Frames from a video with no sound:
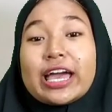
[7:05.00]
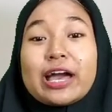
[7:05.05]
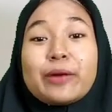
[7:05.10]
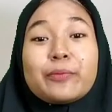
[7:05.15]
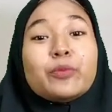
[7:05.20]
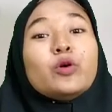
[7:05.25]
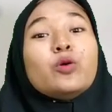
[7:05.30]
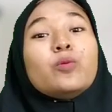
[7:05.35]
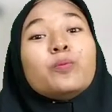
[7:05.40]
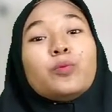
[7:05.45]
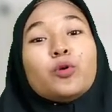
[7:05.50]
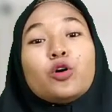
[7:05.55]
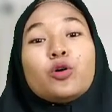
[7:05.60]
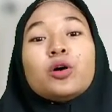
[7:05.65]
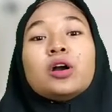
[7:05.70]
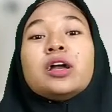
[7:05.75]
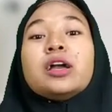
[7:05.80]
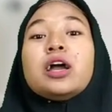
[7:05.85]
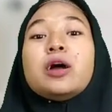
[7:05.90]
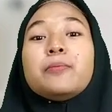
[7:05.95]
ya,
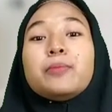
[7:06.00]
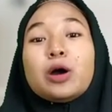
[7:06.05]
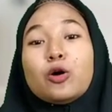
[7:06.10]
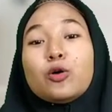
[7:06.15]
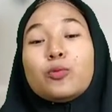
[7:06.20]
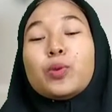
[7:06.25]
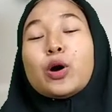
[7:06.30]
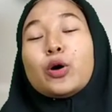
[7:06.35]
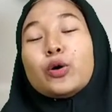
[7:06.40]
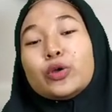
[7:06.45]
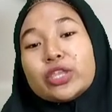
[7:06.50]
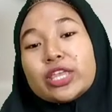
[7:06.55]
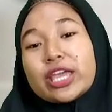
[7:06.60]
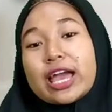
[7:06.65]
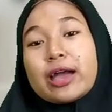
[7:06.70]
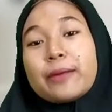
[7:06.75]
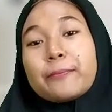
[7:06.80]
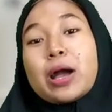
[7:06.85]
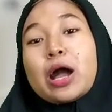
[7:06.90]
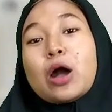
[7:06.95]
mumpung
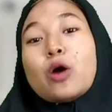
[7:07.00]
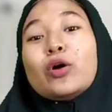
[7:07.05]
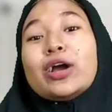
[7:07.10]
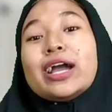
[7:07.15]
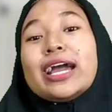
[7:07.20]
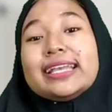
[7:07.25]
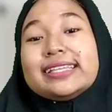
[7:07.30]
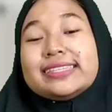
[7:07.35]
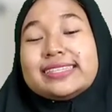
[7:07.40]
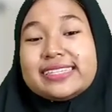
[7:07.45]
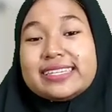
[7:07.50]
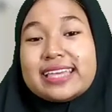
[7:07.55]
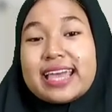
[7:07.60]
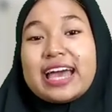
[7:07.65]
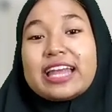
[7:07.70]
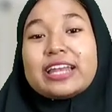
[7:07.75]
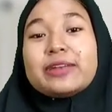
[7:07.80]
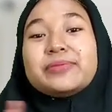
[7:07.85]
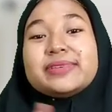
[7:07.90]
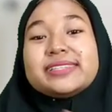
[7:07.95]
bau-baunya mau
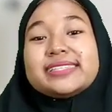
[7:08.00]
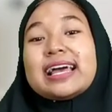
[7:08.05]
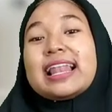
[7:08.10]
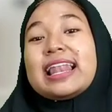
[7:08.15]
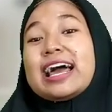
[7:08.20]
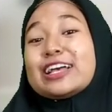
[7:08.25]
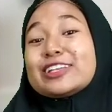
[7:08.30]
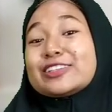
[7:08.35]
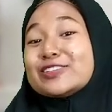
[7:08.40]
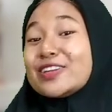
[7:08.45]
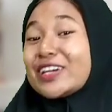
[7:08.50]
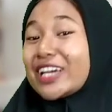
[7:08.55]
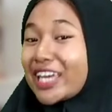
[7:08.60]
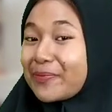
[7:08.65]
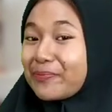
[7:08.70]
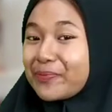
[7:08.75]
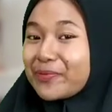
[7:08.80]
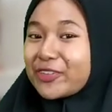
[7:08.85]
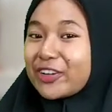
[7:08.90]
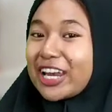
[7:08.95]
gajian, bisa langsung
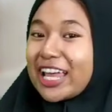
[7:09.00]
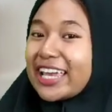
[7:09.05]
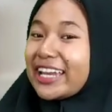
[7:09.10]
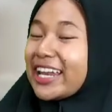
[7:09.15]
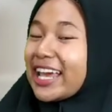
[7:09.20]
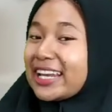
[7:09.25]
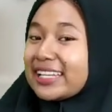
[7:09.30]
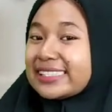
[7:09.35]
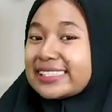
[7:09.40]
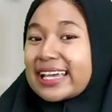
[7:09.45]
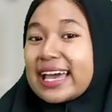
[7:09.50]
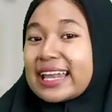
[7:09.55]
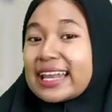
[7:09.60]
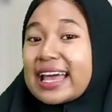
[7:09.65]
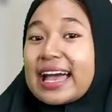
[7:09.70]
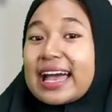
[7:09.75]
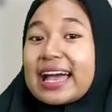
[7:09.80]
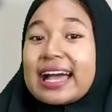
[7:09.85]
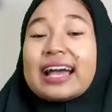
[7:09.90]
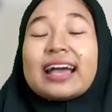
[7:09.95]
tip mulai dari
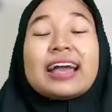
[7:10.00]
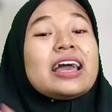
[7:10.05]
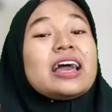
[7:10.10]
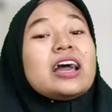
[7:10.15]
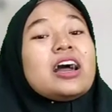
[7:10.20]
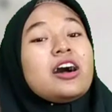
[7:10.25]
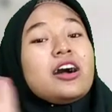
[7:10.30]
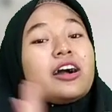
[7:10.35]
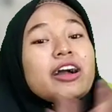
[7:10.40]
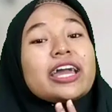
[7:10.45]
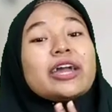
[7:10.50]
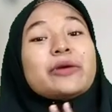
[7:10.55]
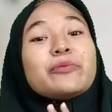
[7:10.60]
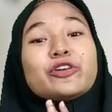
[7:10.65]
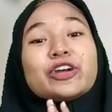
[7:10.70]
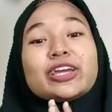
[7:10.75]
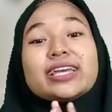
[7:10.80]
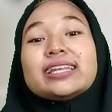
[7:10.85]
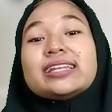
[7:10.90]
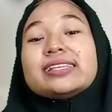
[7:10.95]
sekarang. Oke,
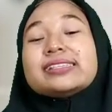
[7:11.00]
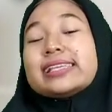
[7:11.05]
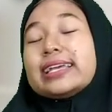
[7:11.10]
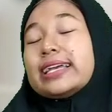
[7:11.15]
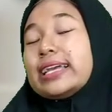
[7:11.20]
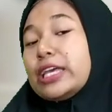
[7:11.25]
mungkin